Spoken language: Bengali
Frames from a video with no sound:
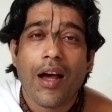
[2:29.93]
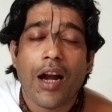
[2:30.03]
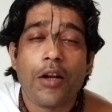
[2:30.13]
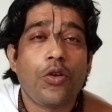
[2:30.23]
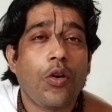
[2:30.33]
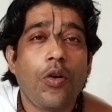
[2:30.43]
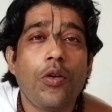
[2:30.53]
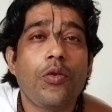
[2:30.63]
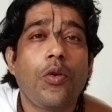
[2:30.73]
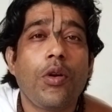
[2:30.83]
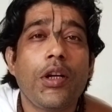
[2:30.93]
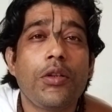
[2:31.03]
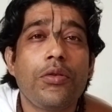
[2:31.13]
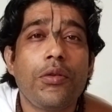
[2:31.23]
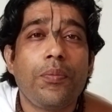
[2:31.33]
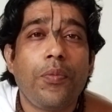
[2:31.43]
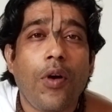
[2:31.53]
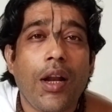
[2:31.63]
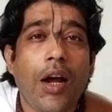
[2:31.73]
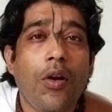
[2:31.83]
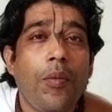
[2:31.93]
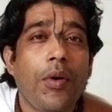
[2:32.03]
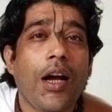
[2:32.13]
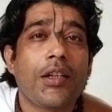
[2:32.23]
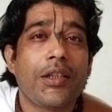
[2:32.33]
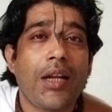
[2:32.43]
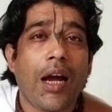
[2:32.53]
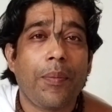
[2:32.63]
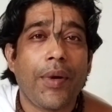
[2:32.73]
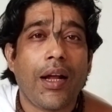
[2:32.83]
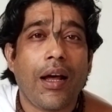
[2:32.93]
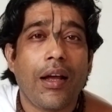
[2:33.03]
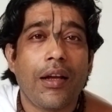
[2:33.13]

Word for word: আর যখন কোনো কিছুর বলার অবকাশ রাখবে না